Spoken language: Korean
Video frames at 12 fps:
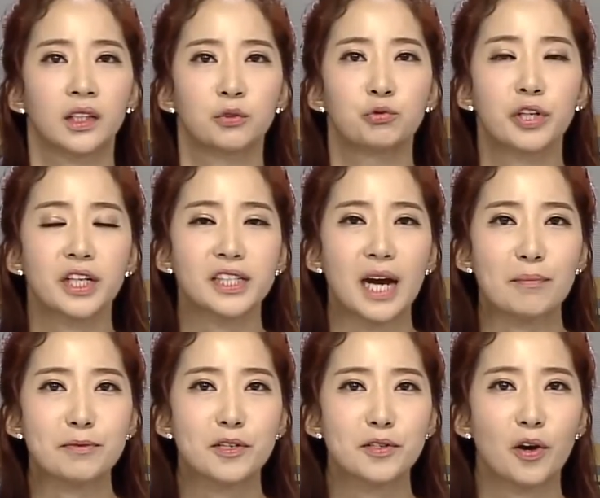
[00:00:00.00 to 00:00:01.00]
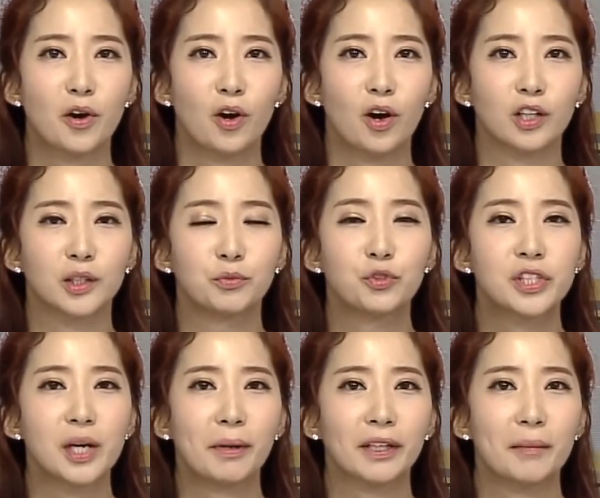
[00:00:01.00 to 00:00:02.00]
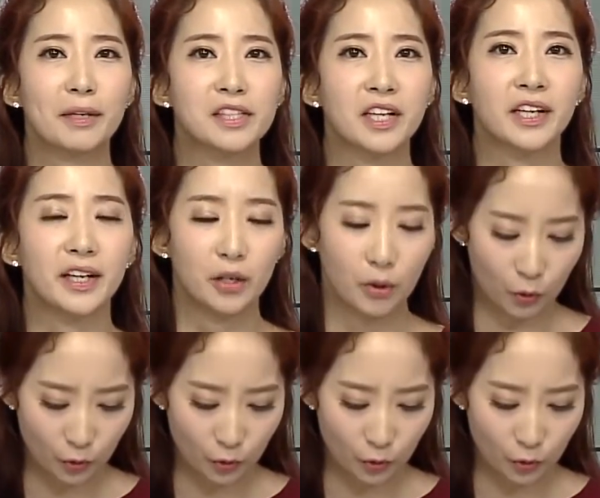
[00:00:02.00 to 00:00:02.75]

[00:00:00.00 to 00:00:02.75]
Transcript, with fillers: 우리가 이제 앞서서 그 문자 받아봤잖아요.